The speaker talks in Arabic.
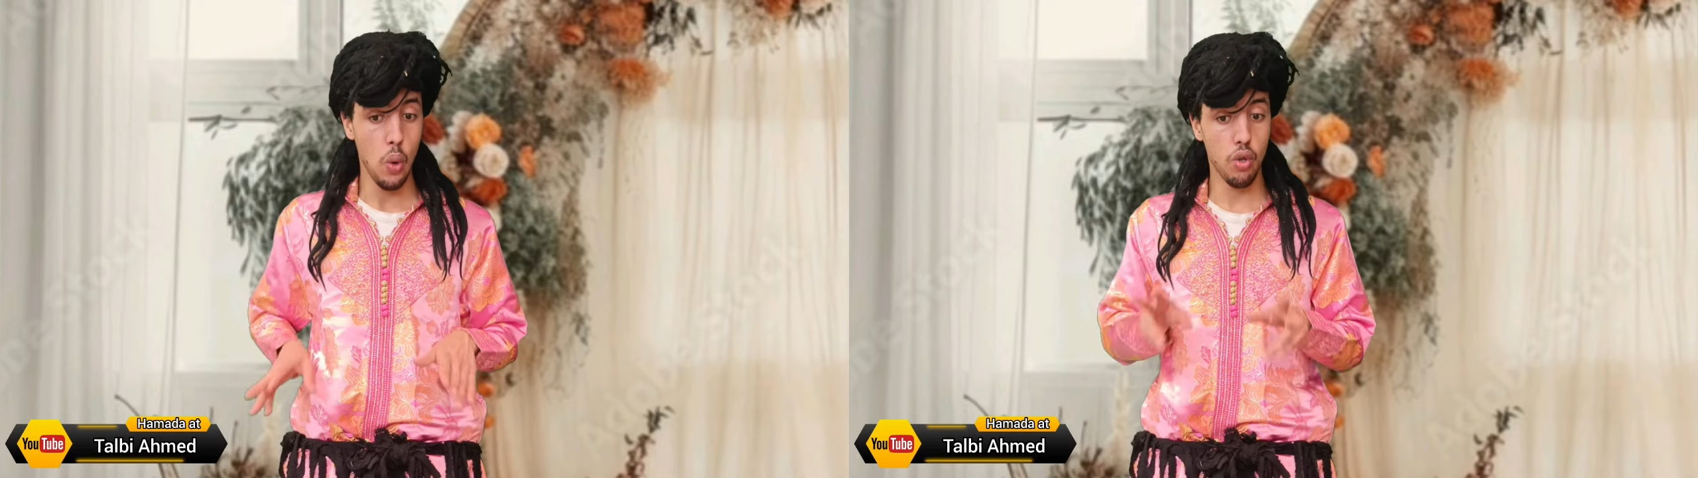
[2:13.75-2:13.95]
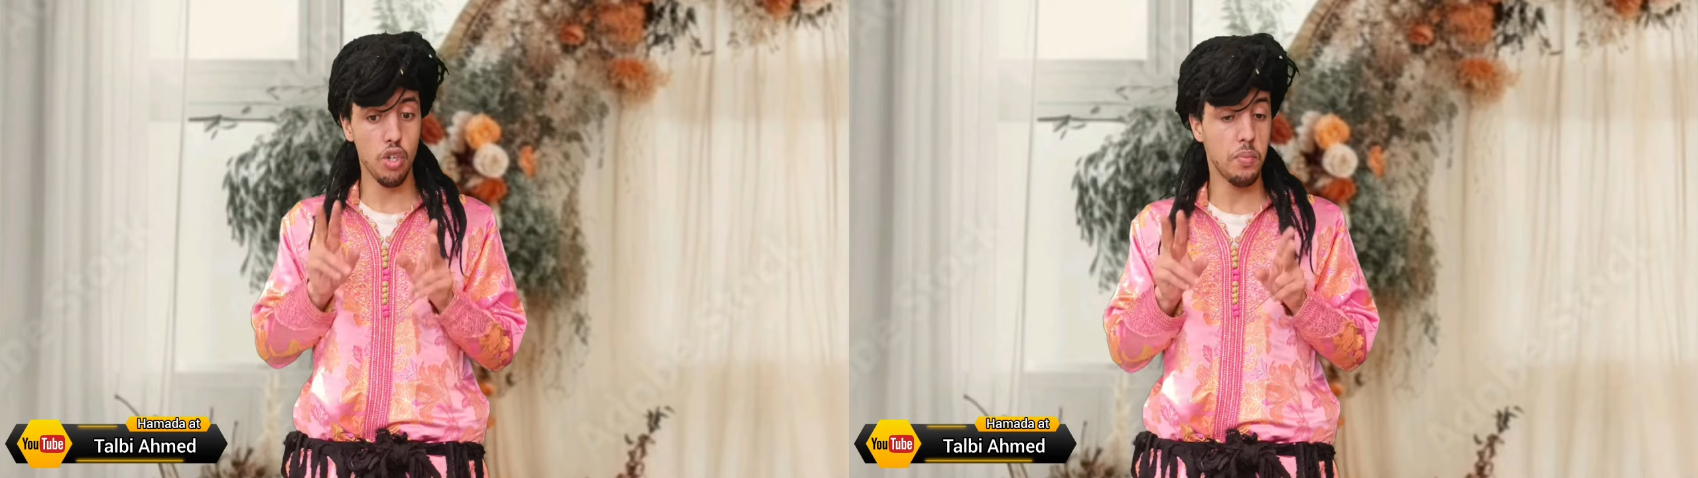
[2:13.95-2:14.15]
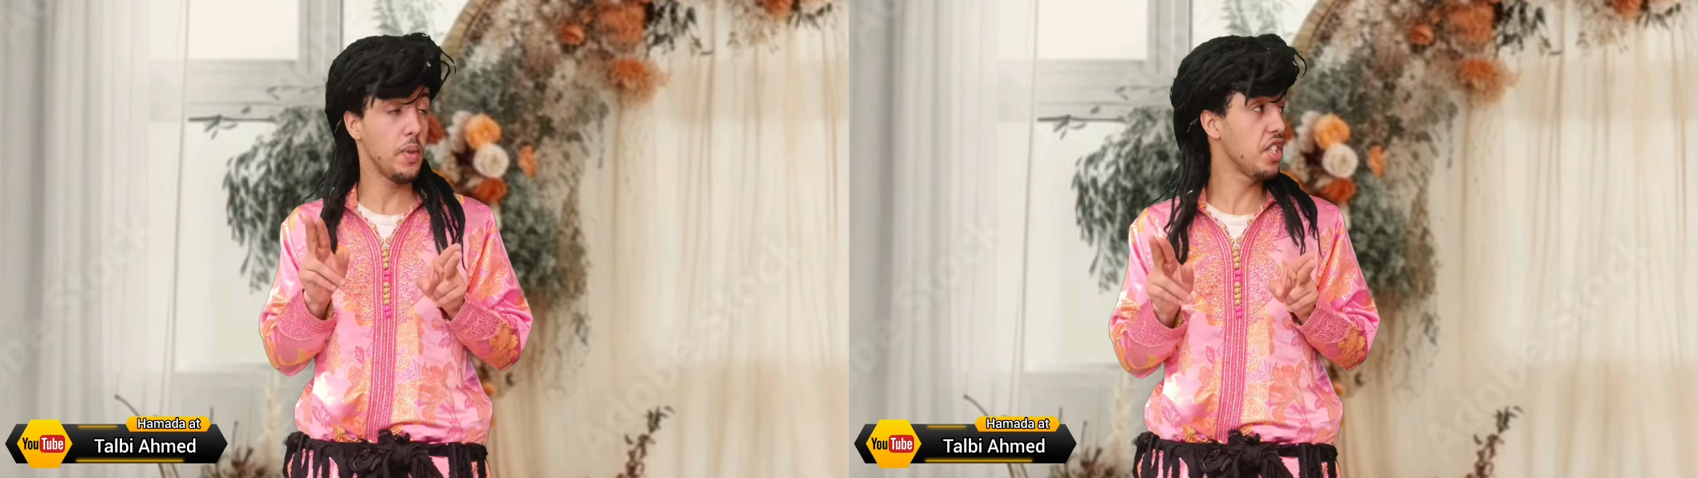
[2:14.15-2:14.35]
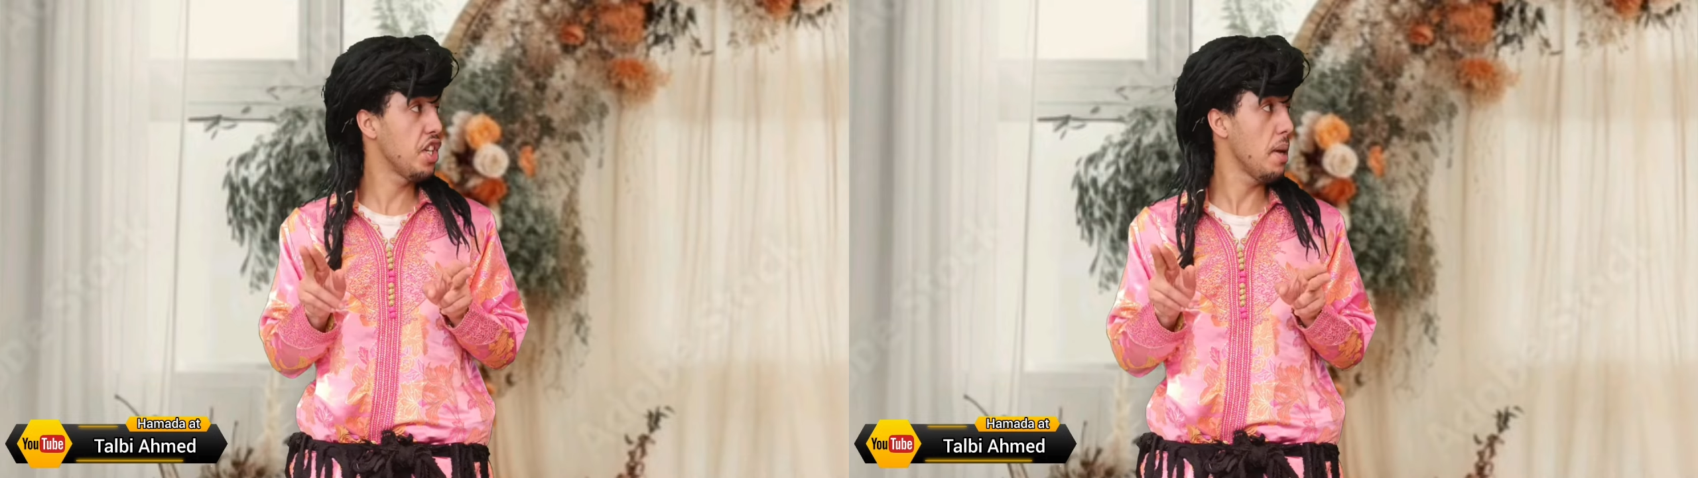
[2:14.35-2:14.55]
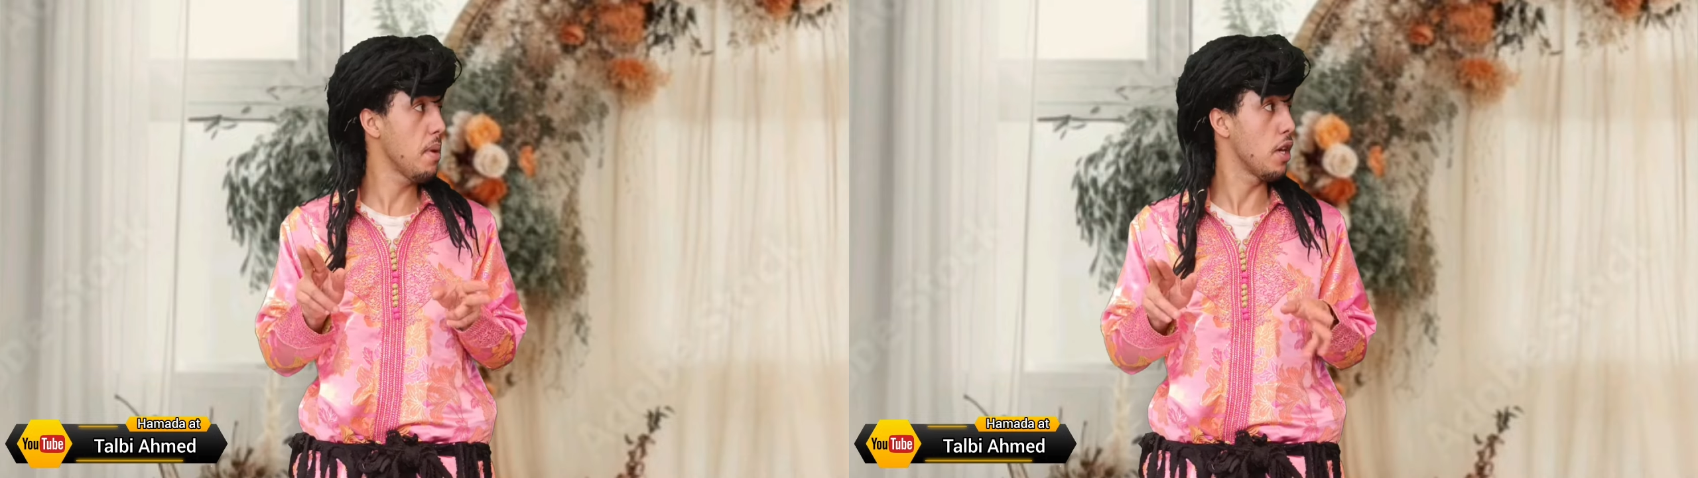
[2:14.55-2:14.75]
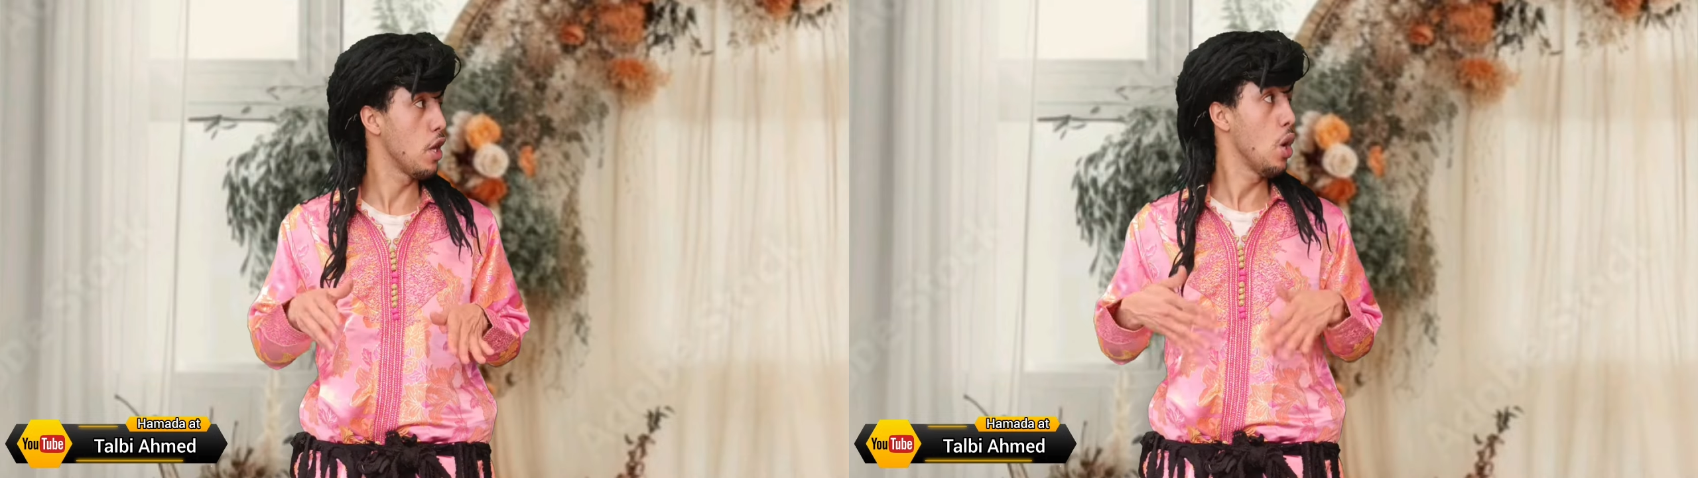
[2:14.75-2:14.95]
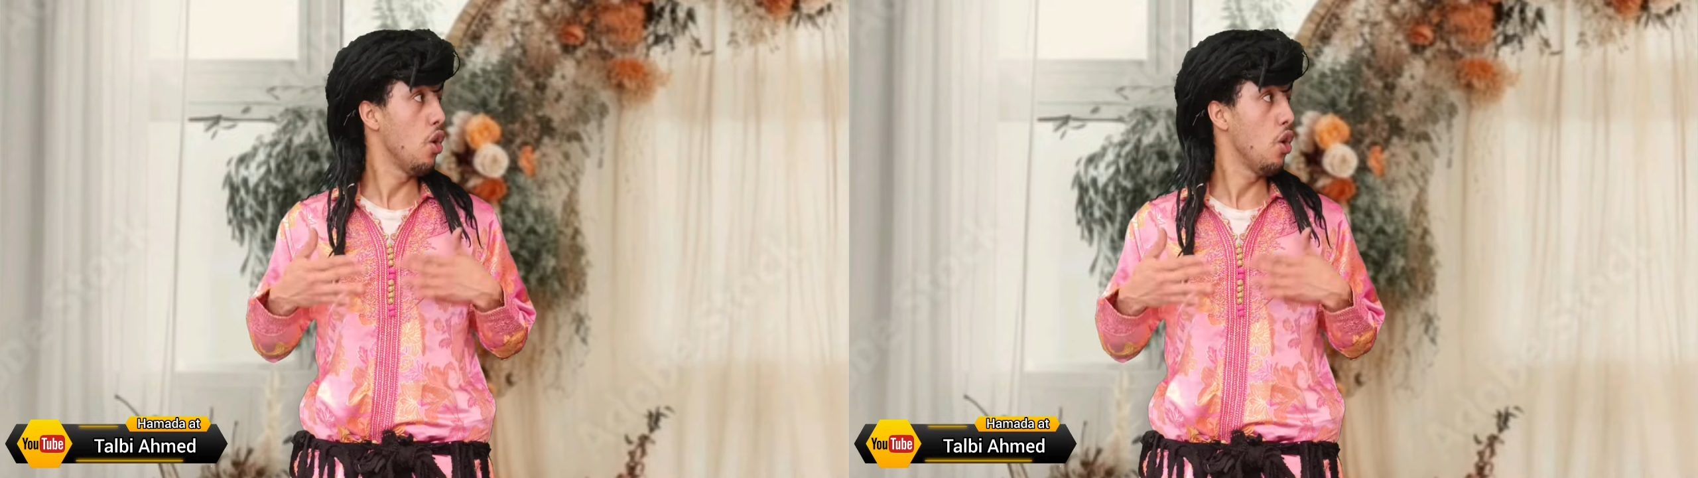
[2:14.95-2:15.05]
وجوج بيجامات